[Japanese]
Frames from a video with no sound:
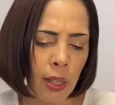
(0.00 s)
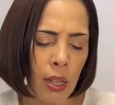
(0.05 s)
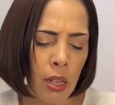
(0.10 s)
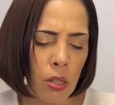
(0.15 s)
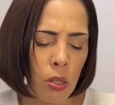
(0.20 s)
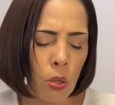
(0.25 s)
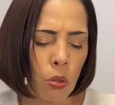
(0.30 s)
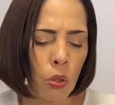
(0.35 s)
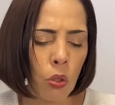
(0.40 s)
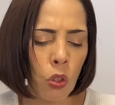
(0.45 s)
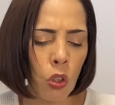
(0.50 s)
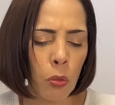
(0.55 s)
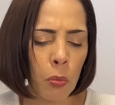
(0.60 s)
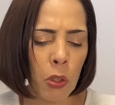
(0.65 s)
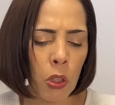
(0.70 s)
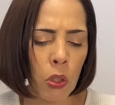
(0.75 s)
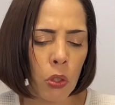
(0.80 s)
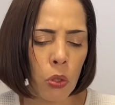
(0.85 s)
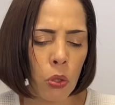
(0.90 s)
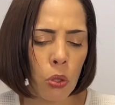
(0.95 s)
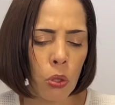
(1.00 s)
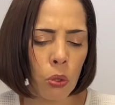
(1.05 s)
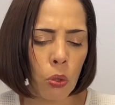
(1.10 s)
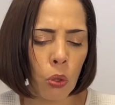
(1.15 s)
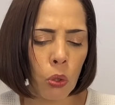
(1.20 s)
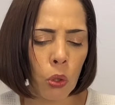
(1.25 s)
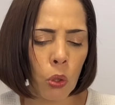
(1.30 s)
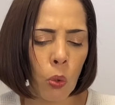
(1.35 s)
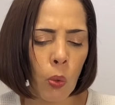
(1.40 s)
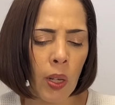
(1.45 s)
その後も中
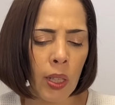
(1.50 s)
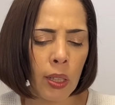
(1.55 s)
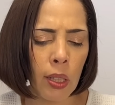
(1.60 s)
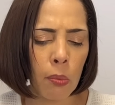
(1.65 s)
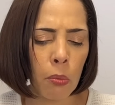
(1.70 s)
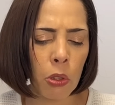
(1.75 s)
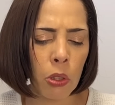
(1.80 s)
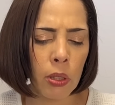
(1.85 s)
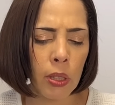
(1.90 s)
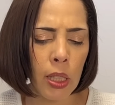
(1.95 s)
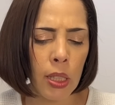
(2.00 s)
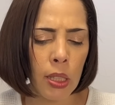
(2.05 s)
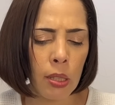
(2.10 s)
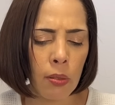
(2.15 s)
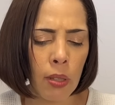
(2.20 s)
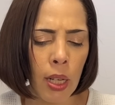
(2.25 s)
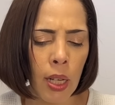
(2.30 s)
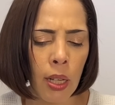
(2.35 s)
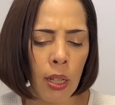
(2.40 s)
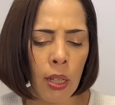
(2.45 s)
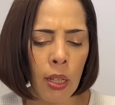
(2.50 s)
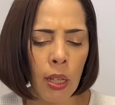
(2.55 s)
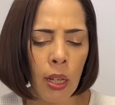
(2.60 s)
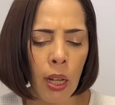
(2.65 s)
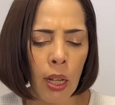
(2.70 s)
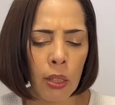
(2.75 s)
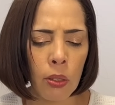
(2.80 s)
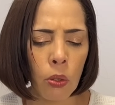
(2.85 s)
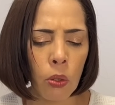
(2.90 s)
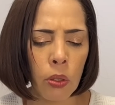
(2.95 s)
国の若者たちは、
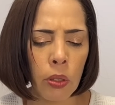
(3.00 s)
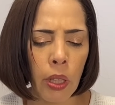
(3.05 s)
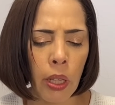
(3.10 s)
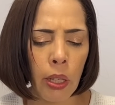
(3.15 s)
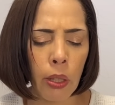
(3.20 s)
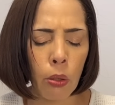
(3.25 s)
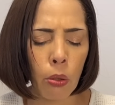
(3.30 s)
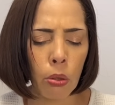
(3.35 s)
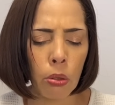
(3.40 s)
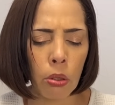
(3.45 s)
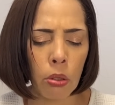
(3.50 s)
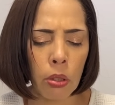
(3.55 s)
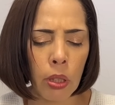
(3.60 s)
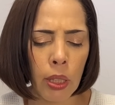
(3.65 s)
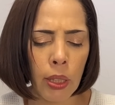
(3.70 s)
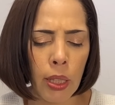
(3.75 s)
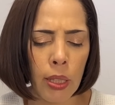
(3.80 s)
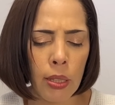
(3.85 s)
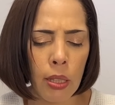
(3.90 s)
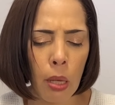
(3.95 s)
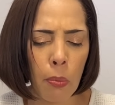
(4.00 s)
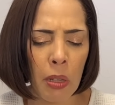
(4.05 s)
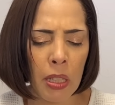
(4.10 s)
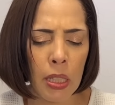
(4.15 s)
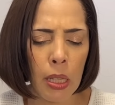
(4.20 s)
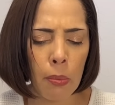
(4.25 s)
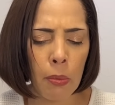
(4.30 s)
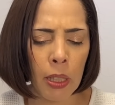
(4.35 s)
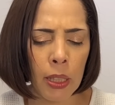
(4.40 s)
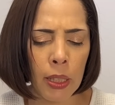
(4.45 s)
あの手この手で
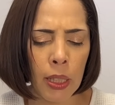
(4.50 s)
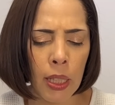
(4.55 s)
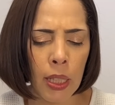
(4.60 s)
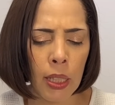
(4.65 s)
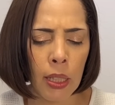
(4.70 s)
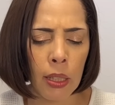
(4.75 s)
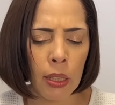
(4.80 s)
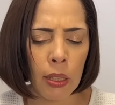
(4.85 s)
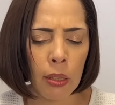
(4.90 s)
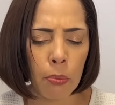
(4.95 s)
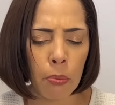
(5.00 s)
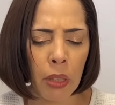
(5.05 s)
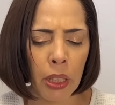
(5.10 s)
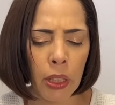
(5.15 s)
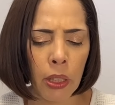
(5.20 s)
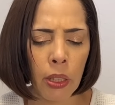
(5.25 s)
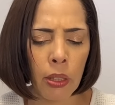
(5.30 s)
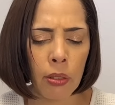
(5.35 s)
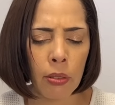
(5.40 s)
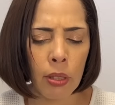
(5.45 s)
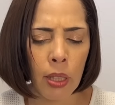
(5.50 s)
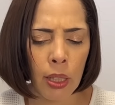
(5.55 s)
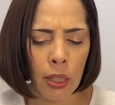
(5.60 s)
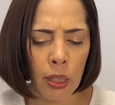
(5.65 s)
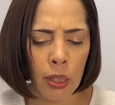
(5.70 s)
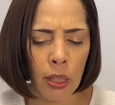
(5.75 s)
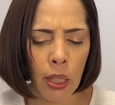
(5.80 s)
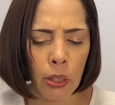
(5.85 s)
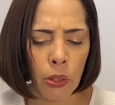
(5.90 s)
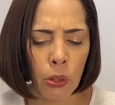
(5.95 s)
様々な、まあ、比喩
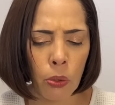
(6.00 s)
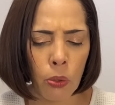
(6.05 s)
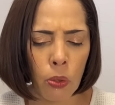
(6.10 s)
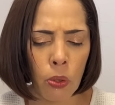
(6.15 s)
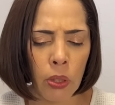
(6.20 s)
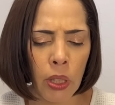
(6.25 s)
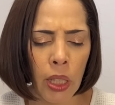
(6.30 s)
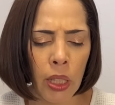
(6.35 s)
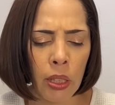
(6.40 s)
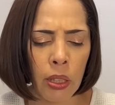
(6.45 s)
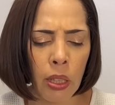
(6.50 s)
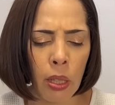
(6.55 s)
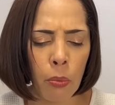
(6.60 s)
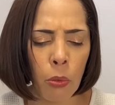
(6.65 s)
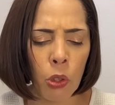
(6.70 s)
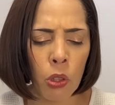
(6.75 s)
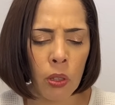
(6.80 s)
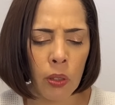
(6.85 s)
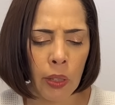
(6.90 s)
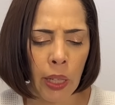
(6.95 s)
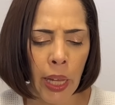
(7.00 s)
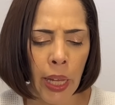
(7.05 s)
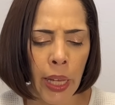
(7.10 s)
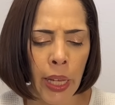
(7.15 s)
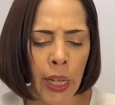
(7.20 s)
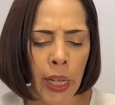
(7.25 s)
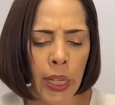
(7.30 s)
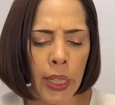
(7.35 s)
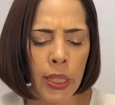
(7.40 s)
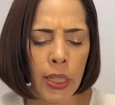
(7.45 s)
的な表現でもって、
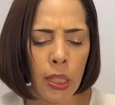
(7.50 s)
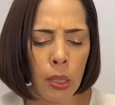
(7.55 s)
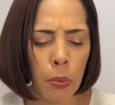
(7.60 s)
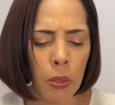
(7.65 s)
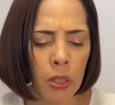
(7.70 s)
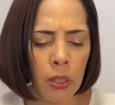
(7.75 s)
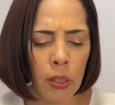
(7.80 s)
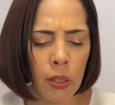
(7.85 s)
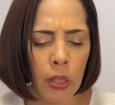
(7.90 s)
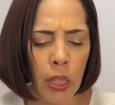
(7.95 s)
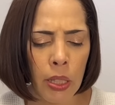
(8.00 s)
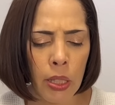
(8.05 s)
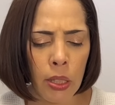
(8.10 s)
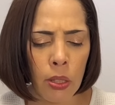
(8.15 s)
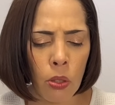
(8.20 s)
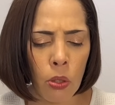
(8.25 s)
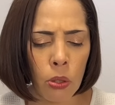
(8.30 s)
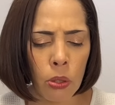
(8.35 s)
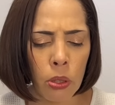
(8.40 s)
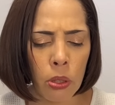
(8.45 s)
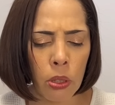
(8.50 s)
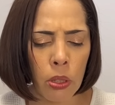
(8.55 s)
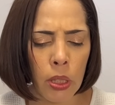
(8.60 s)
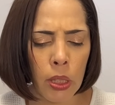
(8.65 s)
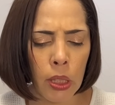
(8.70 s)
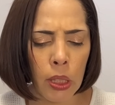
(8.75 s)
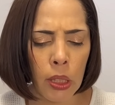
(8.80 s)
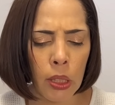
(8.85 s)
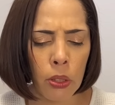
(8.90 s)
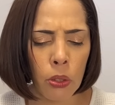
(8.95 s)
自分たちの苦
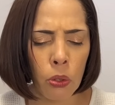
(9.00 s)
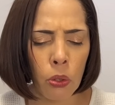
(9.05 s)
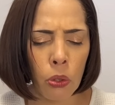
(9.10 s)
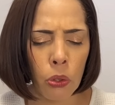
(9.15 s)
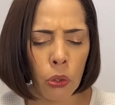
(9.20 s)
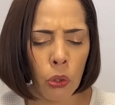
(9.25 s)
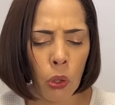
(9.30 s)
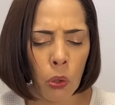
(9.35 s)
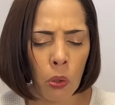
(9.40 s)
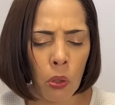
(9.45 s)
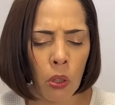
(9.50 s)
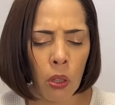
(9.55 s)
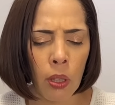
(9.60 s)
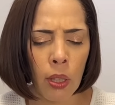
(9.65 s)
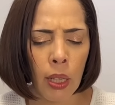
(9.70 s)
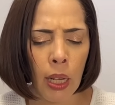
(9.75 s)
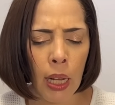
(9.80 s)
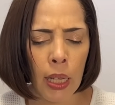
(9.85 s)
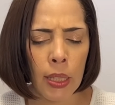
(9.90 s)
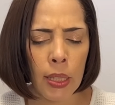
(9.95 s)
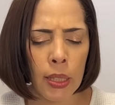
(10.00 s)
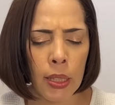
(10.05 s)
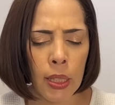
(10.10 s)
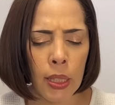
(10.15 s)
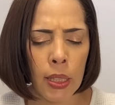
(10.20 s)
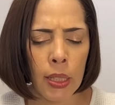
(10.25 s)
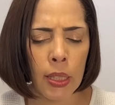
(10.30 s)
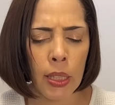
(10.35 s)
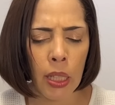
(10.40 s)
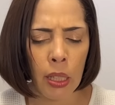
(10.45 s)
しい状況を発
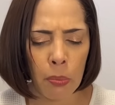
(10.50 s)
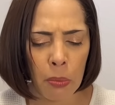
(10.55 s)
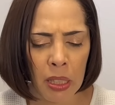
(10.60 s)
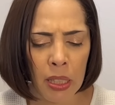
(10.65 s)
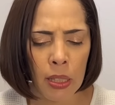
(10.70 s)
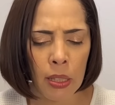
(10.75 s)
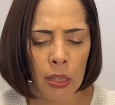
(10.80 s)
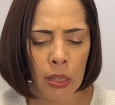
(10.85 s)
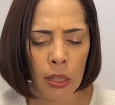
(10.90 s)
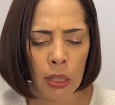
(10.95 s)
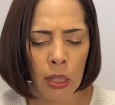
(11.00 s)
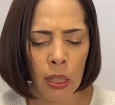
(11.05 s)
信しています。